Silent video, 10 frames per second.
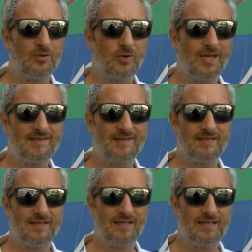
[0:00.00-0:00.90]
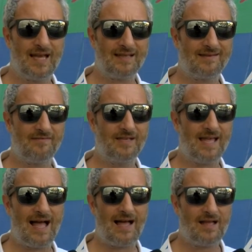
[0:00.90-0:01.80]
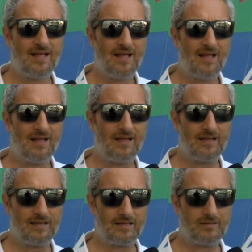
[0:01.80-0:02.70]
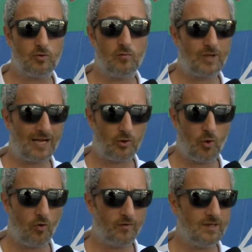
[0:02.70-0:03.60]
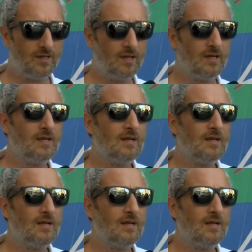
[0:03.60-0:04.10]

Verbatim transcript: di turisti, di attività eh, dovute al Covid.